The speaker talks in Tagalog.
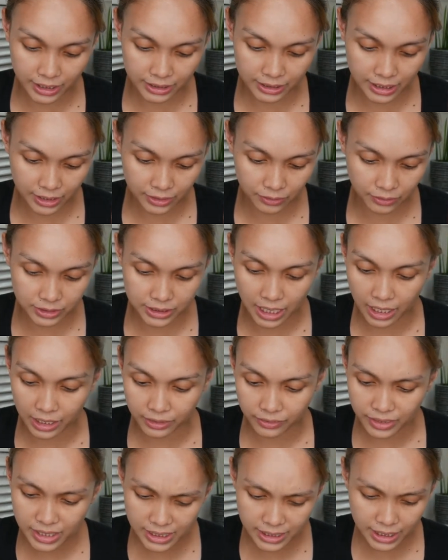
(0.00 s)
nagtanong sa
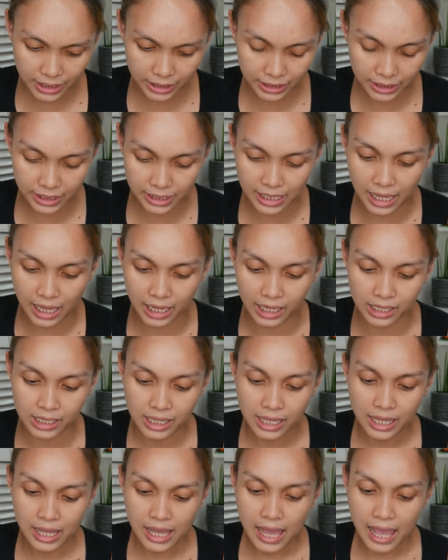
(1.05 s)
akin recently lang,
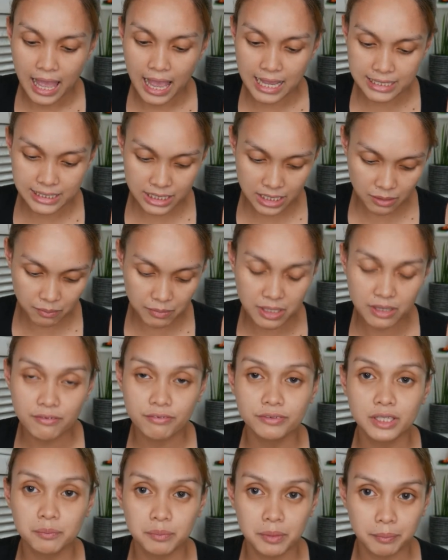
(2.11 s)
asking me
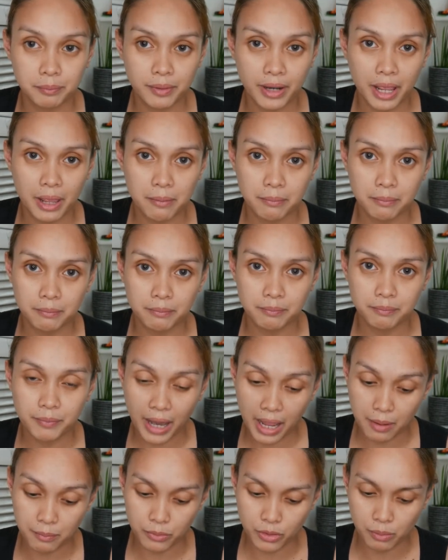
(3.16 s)
if
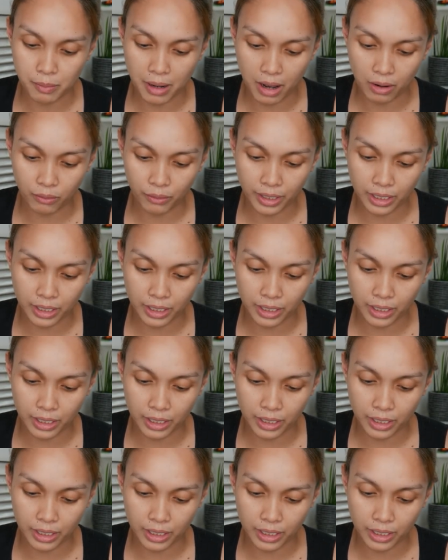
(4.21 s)
nagpa-primer ba ako.